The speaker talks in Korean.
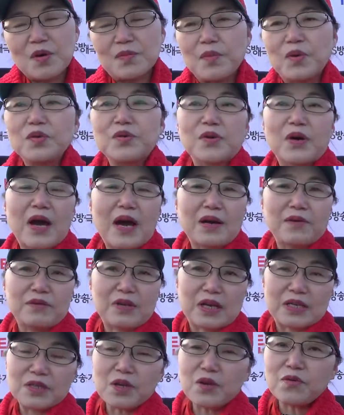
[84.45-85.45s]
모두가
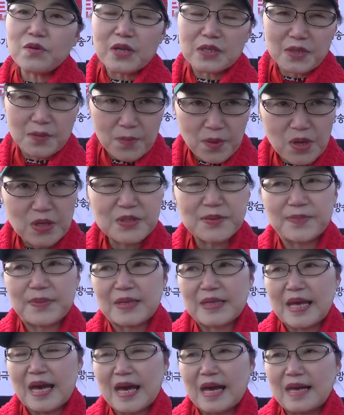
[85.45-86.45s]
우리가 서울에서
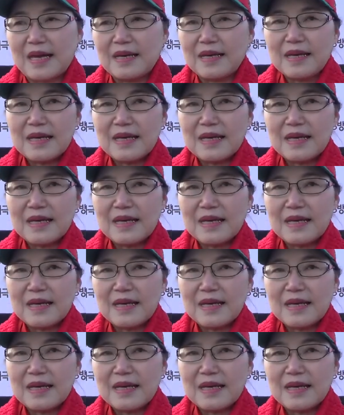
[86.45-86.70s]
모였습니다.